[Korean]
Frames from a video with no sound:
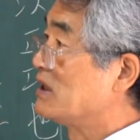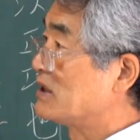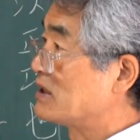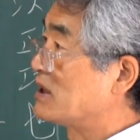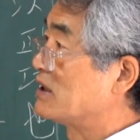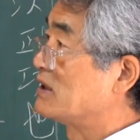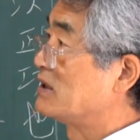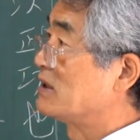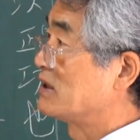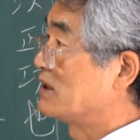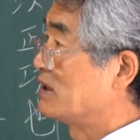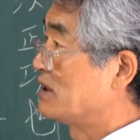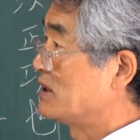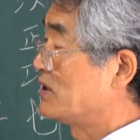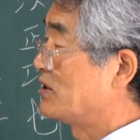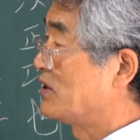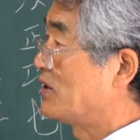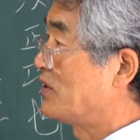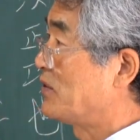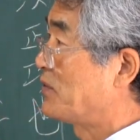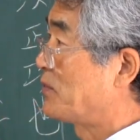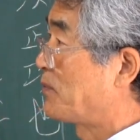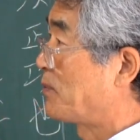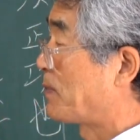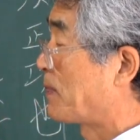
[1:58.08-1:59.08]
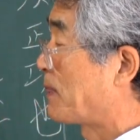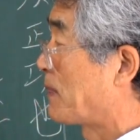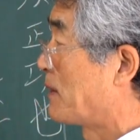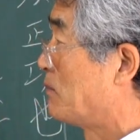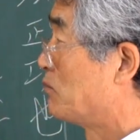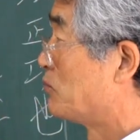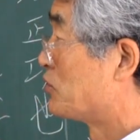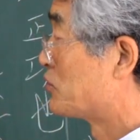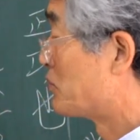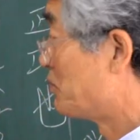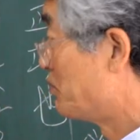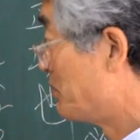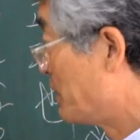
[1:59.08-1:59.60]
있었는 거죠.
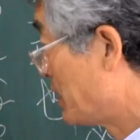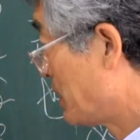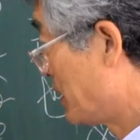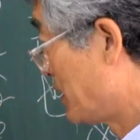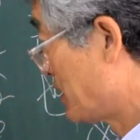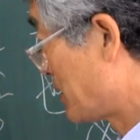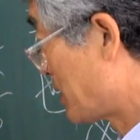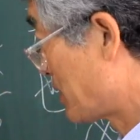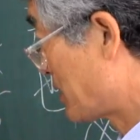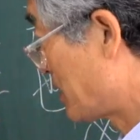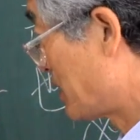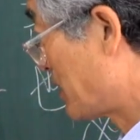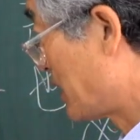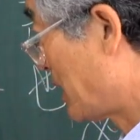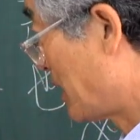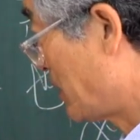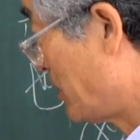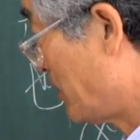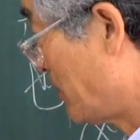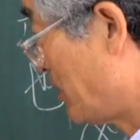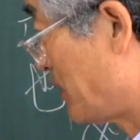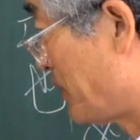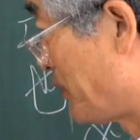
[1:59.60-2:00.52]
무슨 명이 있었을까요?